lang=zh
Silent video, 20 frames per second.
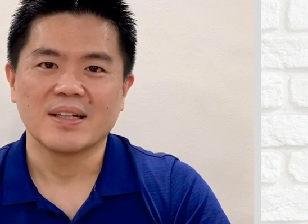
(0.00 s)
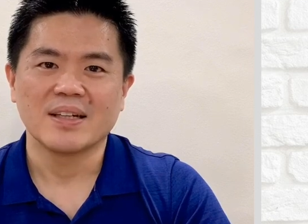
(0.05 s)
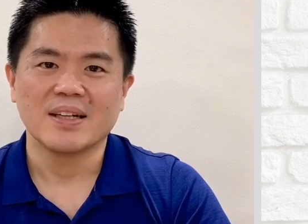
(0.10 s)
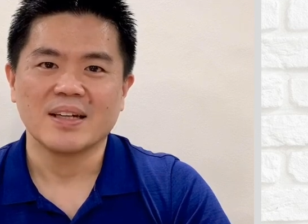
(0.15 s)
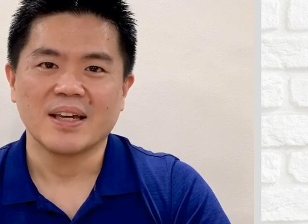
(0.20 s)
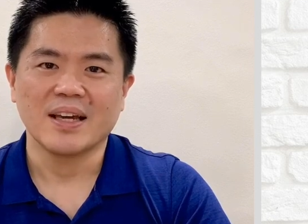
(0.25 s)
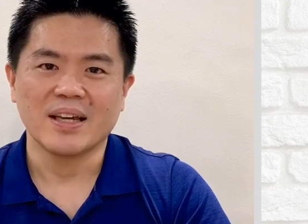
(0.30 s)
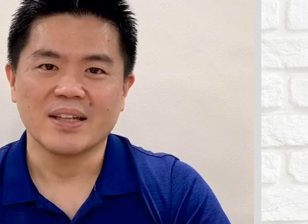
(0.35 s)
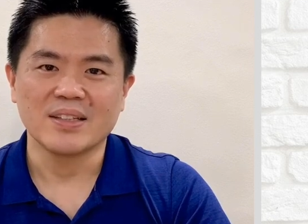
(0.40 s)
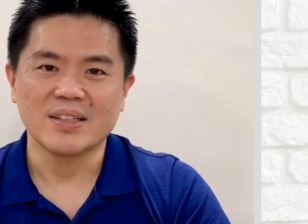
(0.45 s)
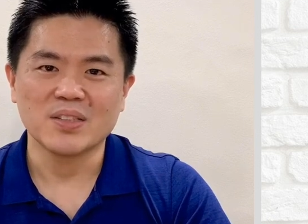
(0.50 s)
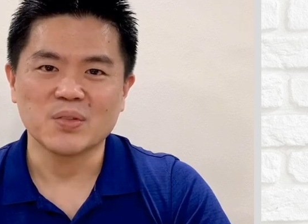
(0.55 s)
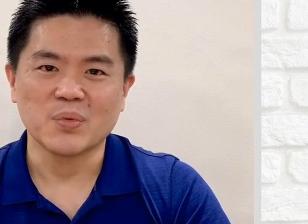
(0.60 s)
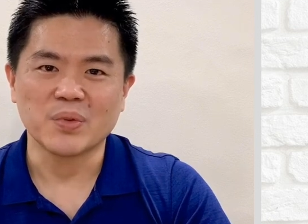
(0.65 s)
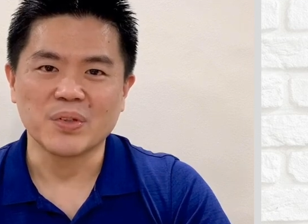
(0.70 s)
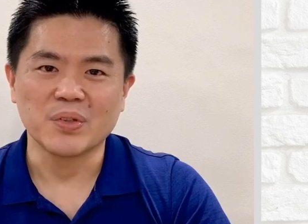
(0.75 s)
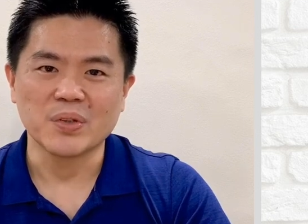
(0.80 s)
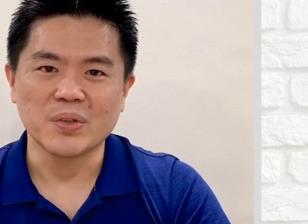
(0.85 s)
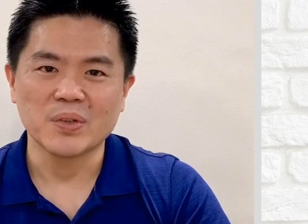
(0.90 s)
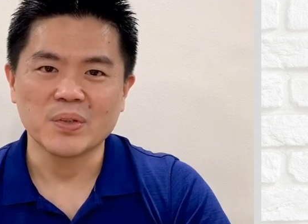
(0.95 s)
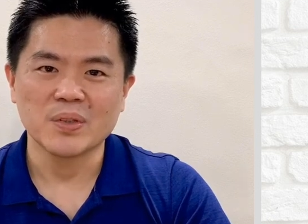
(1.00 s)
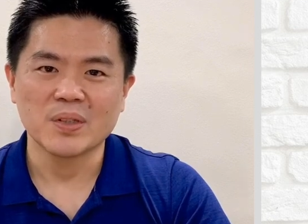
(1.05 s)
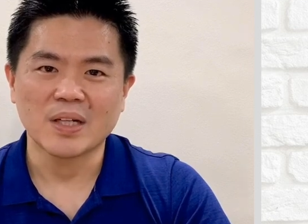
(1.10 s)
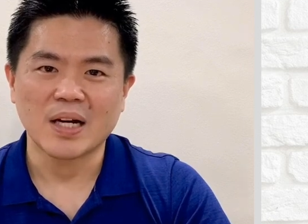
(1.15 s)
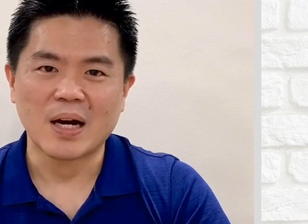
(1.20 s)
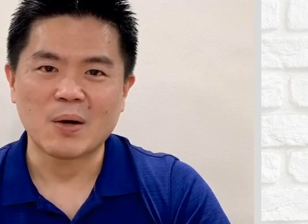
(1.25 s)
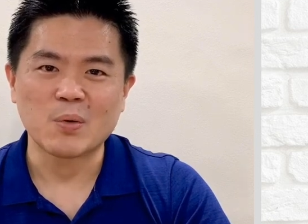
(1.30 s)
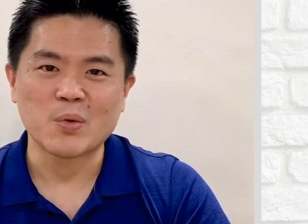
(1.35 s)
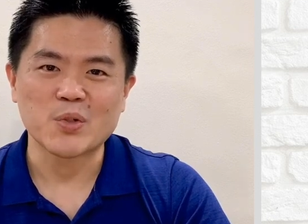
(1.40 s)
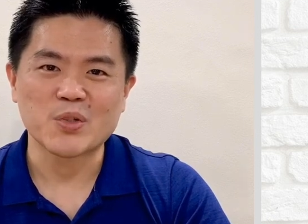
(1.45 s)
伫这个影片
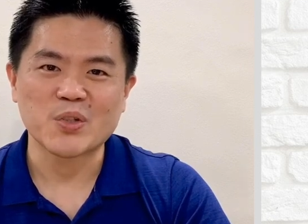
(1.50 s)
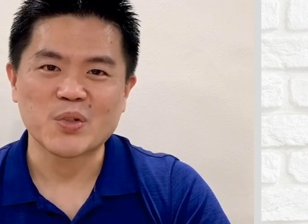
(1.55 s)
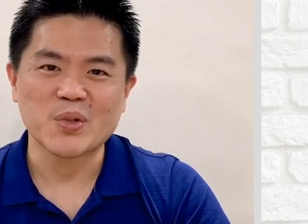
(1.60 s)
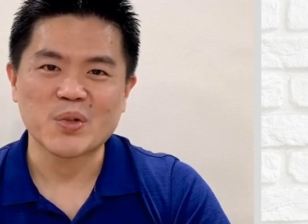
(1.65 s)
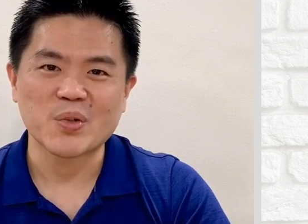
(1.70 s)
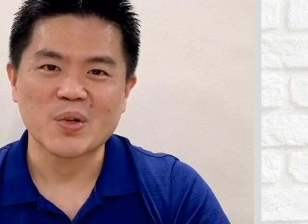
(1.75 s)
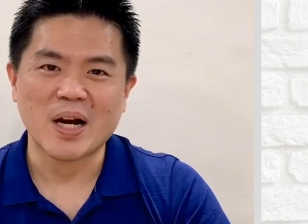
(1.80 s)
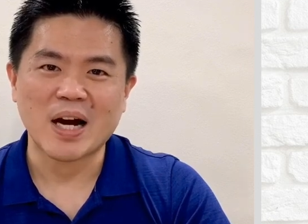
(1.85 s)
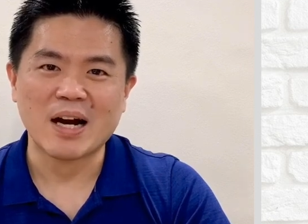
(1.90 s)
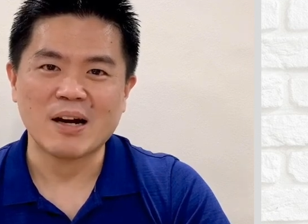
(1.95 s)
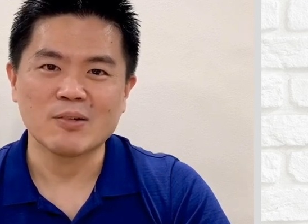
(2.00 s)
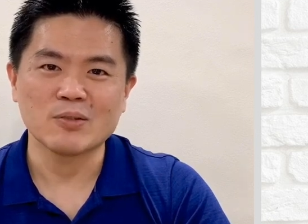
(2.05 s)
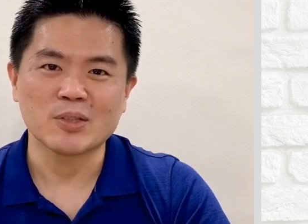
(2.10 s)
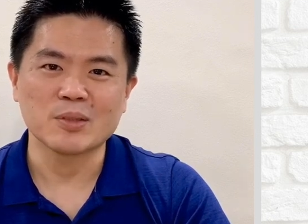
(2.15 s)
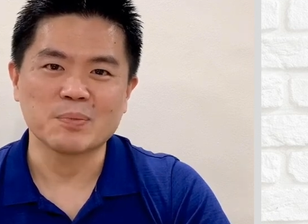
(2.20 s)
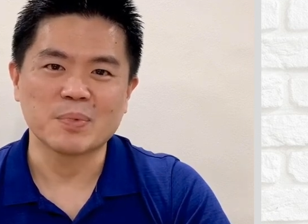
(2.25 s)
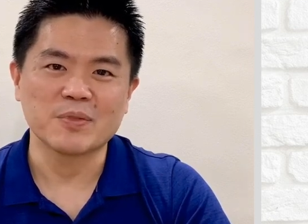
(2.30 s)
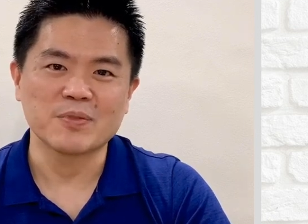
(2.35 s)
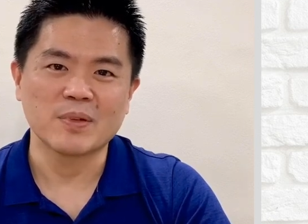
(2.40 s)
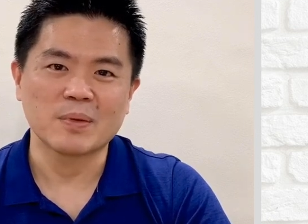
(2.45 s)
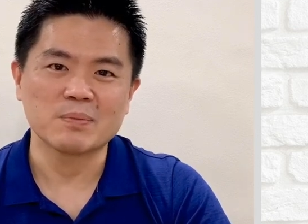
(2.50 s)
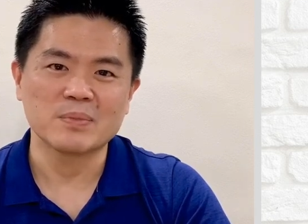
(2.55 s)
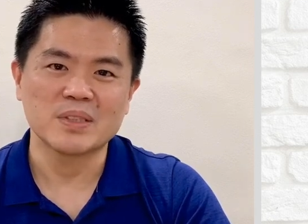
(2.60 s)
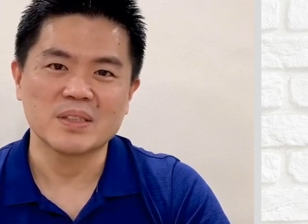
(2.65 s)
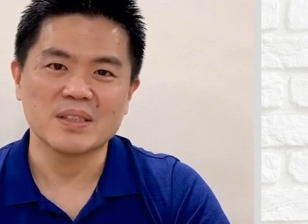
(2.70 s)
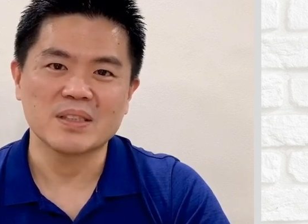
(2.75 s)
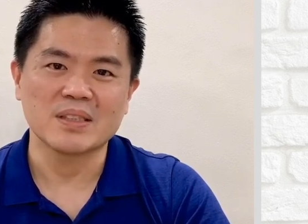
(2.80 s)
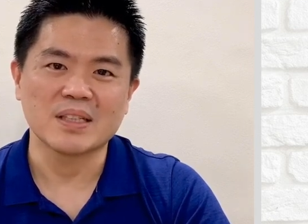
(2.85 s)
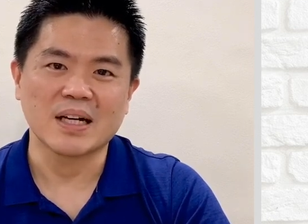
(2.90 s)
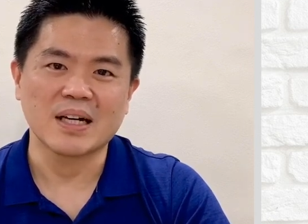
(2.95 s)
中，我会教大
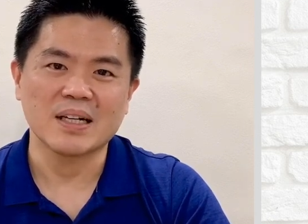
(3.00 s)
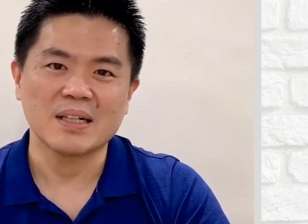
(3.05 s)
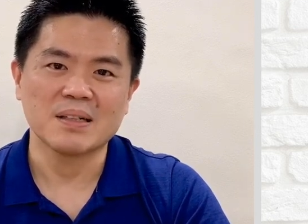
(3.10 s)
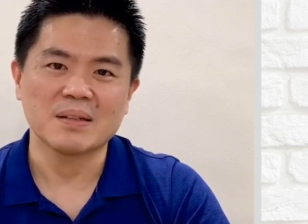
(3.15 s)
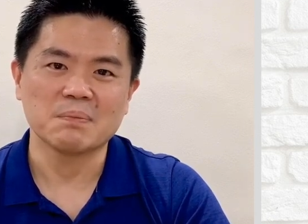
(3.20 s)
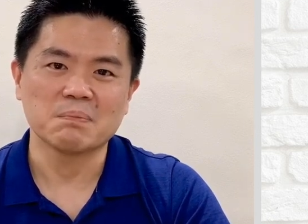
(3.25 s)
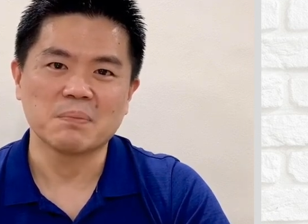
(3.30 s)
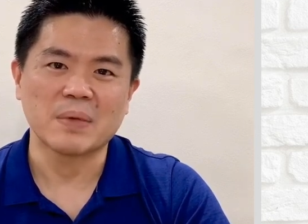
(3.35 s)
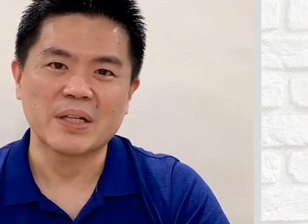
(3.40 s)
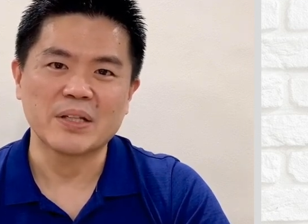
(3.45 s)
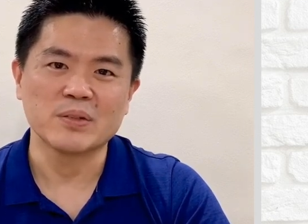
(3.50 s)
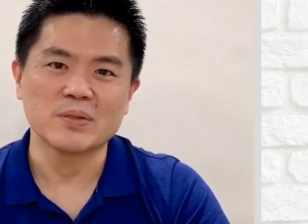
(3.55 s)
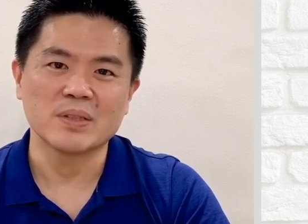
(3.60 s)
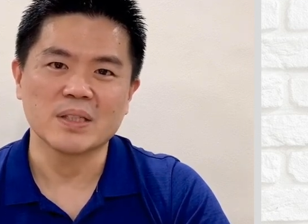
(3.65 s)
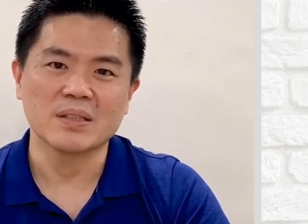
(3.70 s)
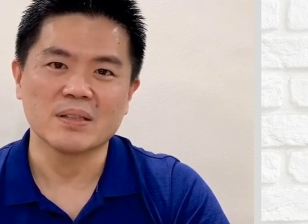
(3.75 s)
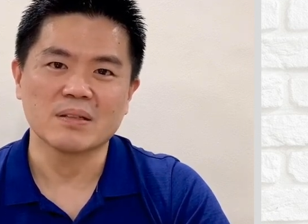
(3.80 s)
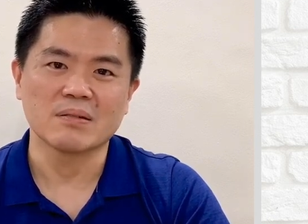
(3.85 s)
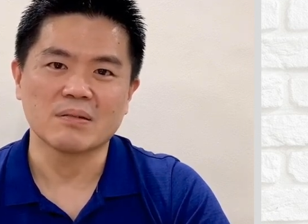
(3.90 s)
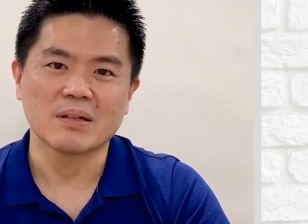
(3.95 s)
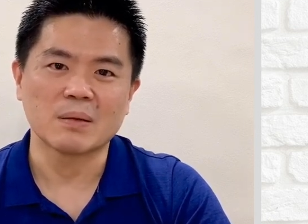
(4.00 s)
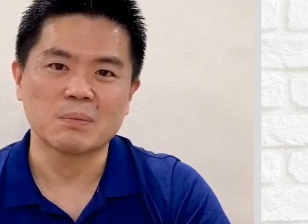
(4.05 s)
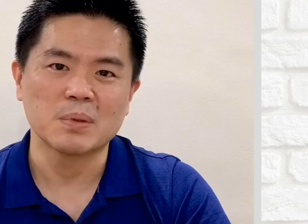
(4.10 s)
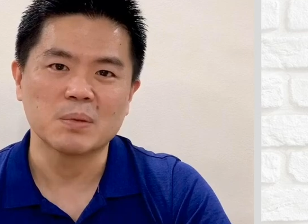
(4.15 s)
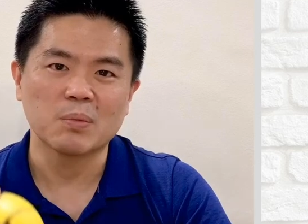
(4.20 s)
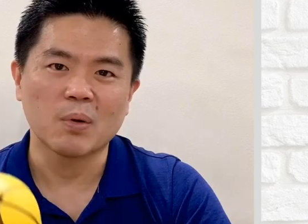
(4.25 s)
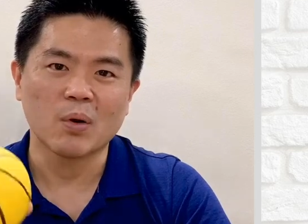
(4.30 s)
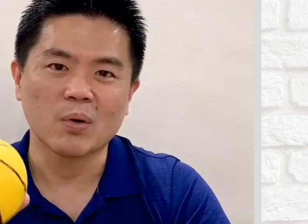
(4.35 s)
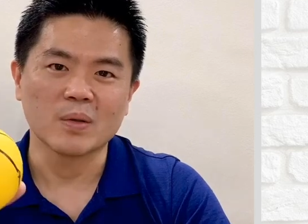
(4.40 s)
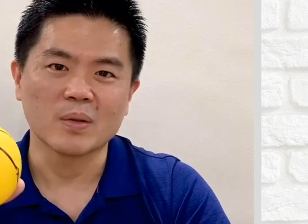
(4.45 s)
家安怎用球连球来
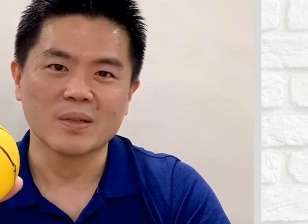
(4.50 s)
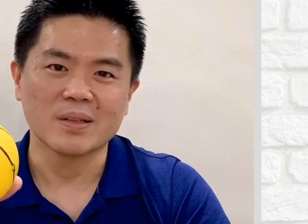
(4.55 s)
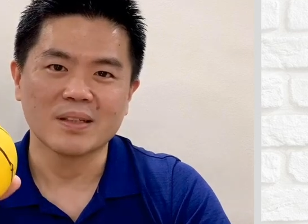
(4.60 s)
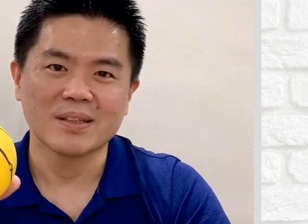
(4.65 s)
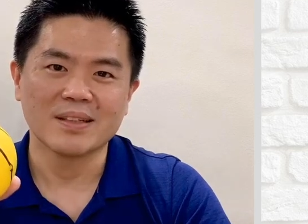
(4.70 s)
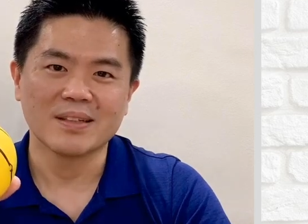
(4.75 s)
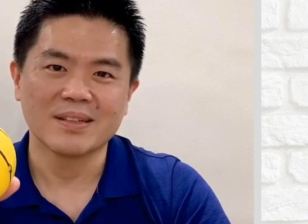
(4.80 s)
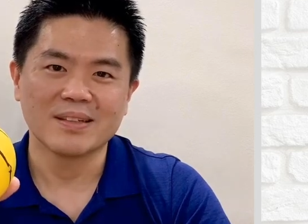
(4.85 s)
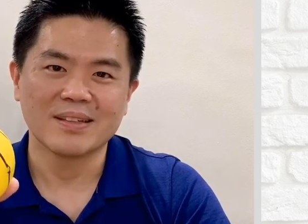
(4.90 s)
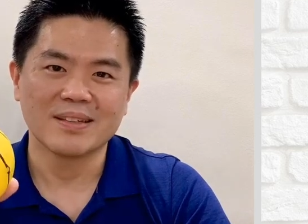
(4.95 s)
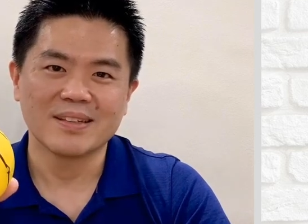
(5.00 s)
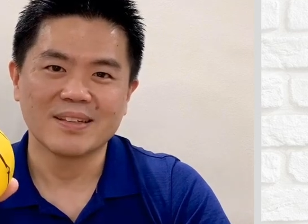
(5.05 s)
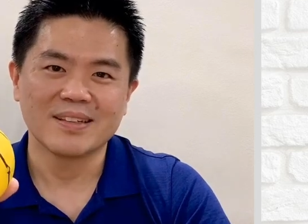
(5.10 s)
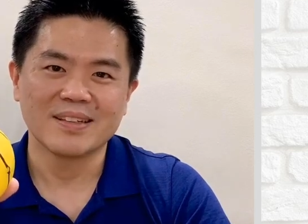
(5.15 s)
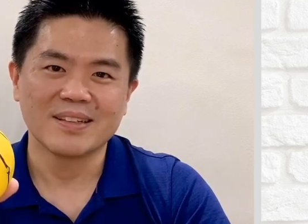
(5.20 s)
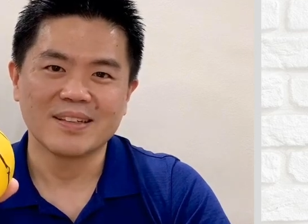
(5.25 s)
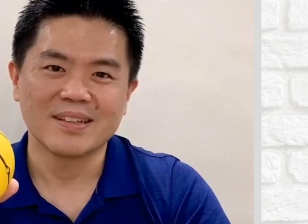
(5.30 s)
做塔。